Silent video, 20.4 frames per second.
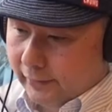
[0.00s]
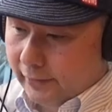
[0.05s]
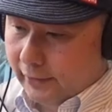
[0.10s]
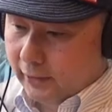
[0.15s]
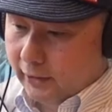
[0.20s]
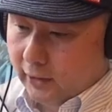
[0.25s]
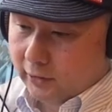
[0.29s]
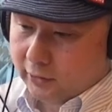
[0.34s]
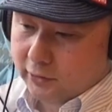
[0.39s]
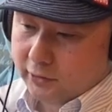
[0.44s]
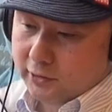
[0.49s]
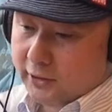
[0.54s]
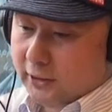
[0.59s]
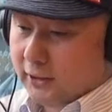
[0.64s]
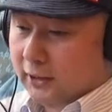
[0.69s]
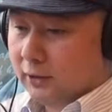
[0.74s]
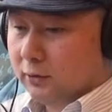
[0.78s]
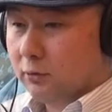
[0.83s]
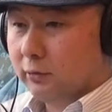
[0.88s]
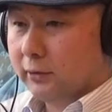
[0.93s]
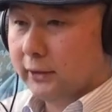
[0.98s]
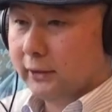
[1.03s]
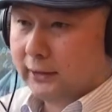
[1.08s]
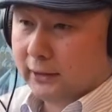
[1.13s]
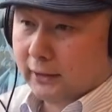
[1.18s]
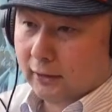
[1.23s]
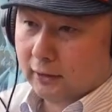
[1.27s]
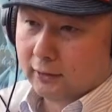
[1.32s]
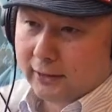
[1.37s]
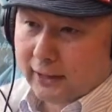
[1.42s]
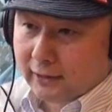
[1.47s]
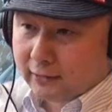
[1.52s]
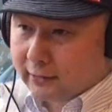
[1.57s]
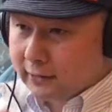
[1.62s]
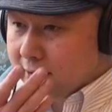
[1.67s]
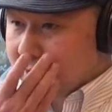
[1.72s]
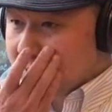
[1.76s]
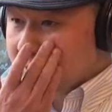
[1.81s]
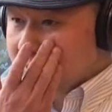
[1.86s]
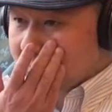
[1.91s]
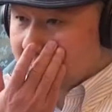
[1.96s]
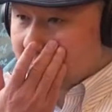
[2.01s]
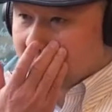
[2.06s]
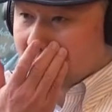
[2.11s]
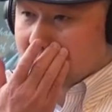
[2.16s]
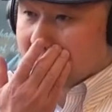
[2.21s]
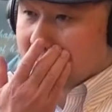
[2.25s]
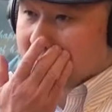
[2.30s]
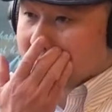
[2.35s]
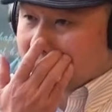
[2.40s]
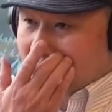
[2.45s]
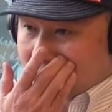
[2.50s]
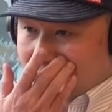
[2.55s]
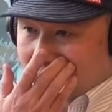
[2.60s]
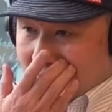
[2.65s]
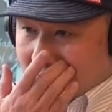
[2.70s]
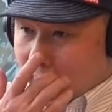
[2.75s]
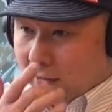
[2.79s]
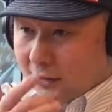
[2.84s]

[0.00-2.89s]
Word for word: はい、あの雪が溶けて確認してからなんで、